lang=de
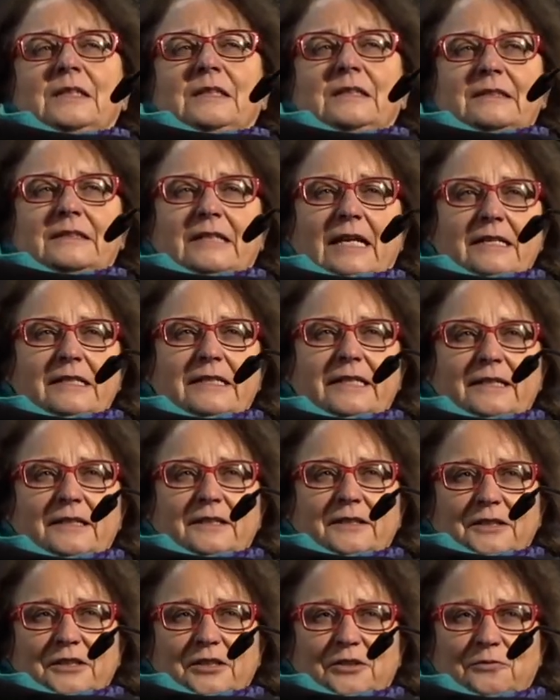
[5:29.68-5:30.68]
Danke.
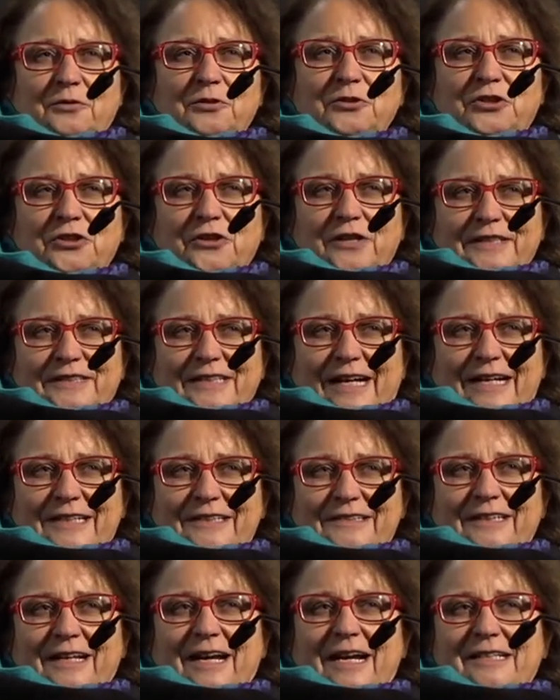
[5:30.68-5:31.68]
Ich wünsche euch
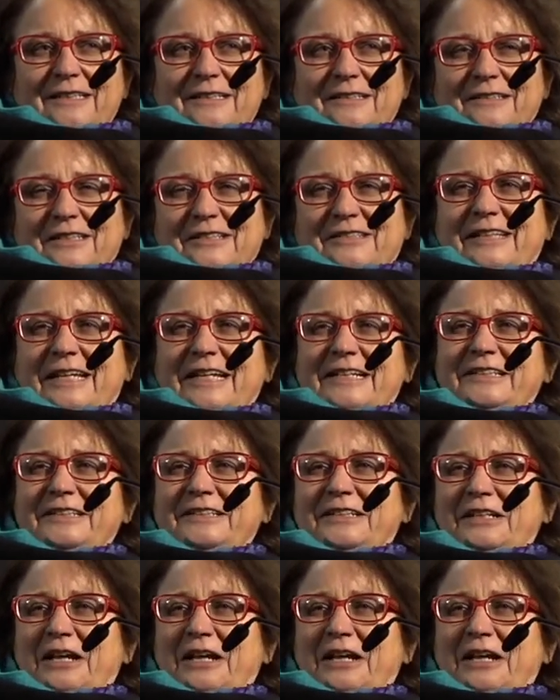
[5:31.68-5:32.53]
allen einen gesegneten